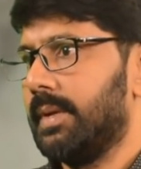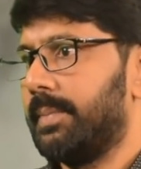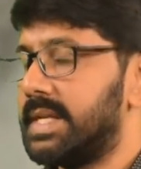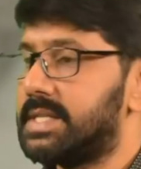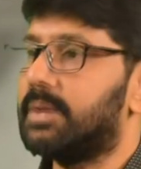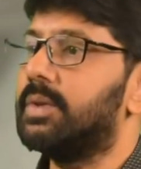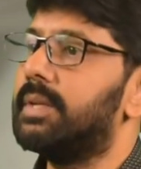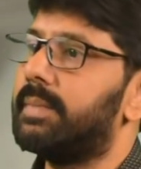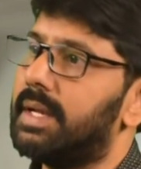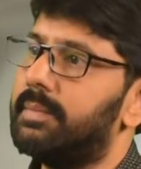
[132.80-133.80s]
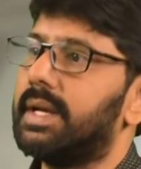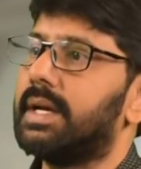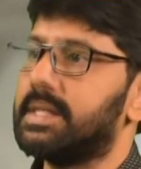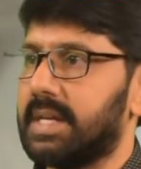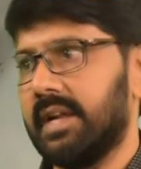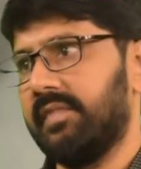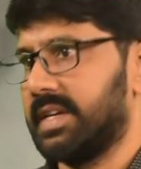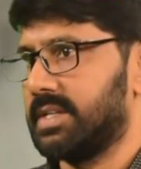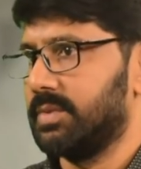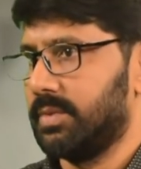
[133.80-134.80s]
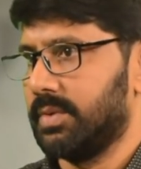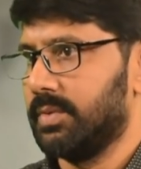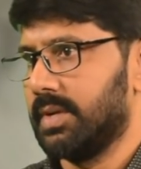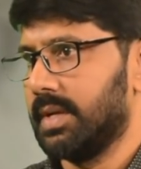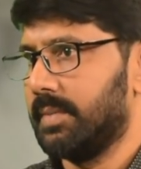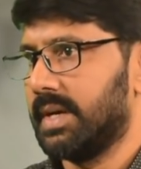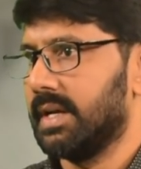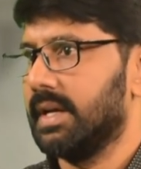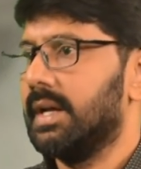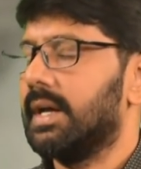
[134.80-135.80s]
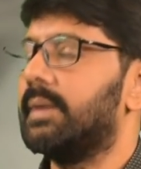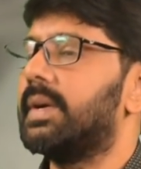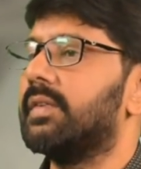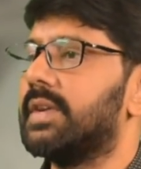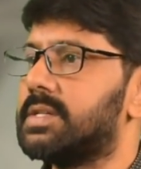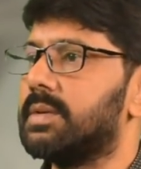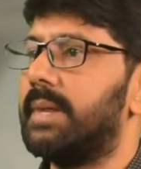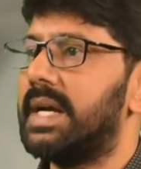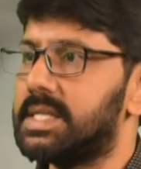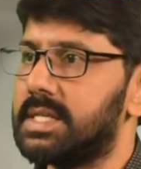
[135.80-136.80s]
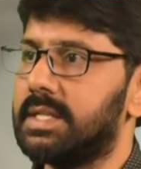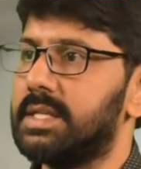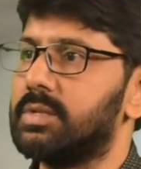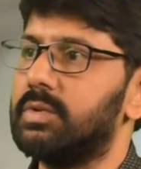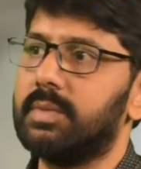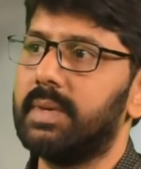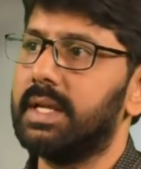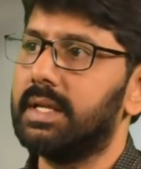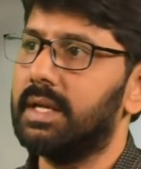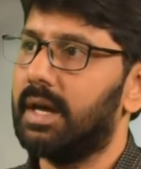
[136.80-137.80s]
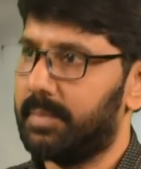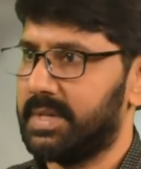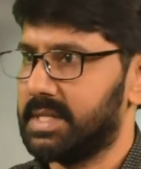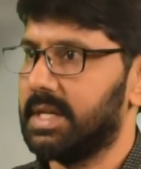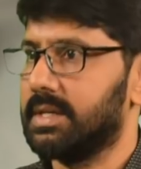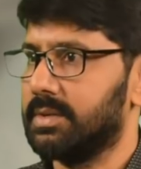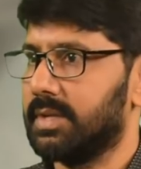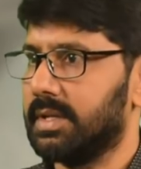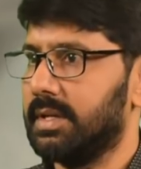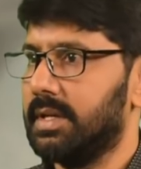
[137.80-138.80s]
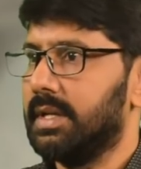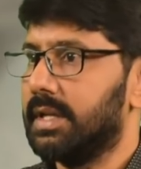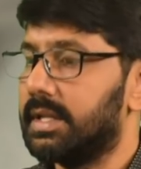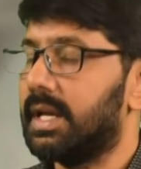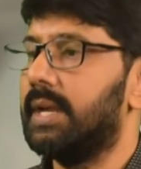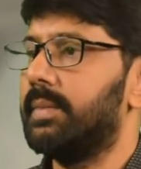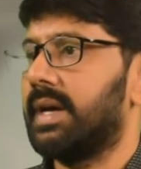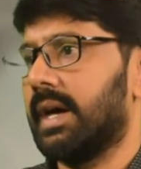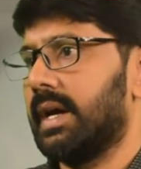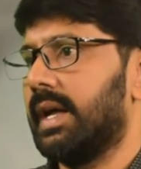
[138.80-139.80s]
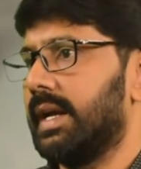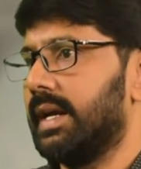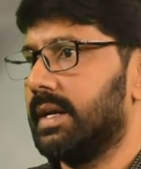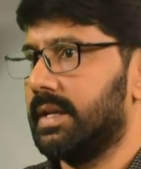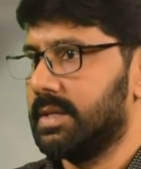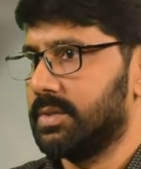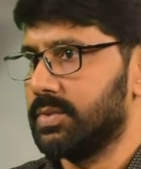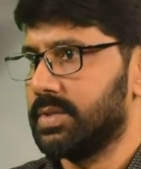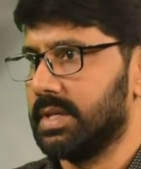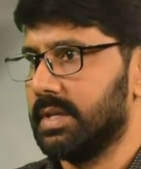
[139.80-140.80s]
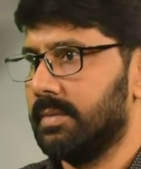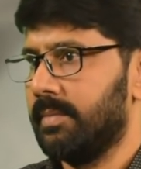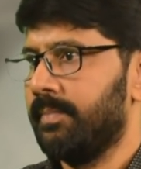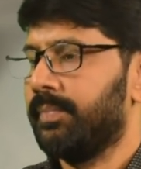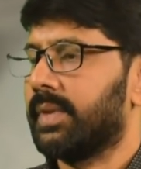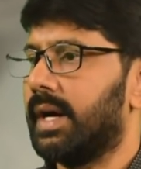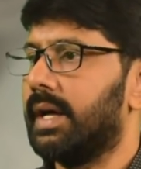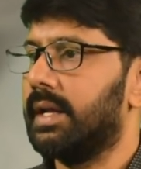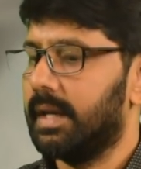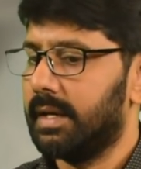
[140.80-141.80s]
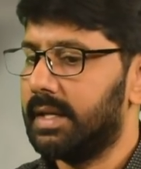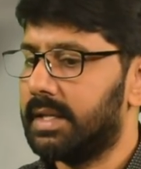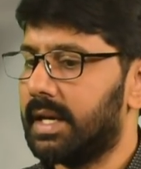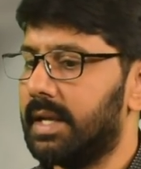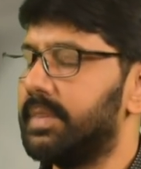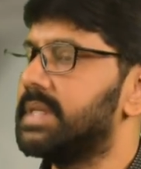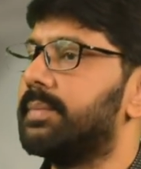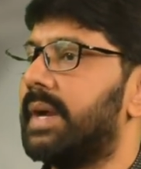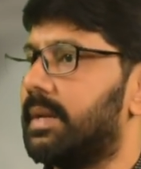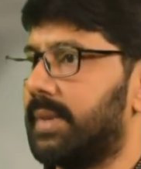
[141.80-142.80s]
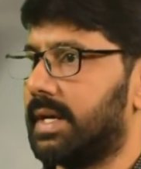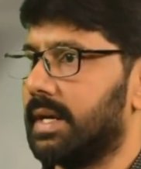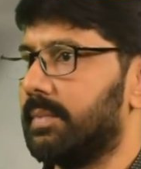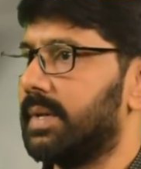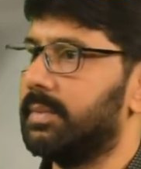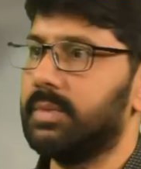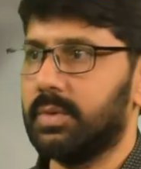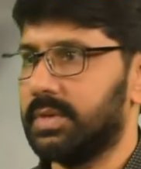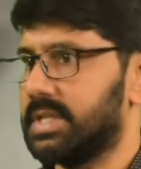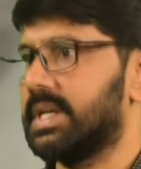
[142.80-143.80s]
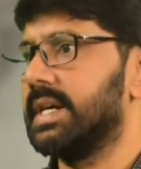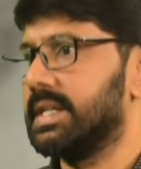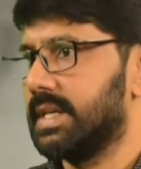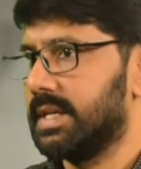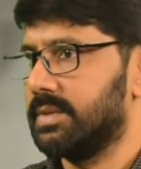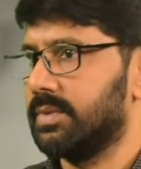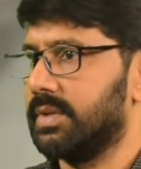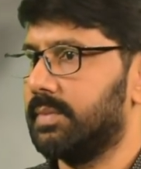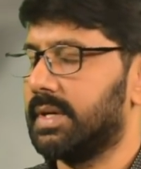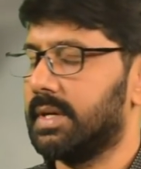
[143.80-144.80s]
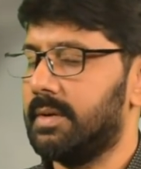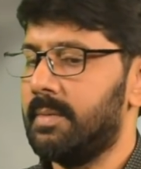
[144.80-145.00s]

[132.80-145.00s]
పెంచే కొద్దీ మళ్ళీ మనకి ఆ సైడ్ ఎఫెక్ట్స్ ఉంటూ ఉంటాయి అనమాట కాబట్టి ఫస్ట్ మెడిసిన్ తీసుకోవడం అనేది ఆపేసేయాల్సి ఉంటుంది hmm. నిద్రలేమి కారణాలు ఏంటి అనేది చూసి ఆ నిద్రలేమి నుంచి బయటపడటానికి మనము కొంత స్టడీ చేయాల్సి ఉంటుంది అనమాట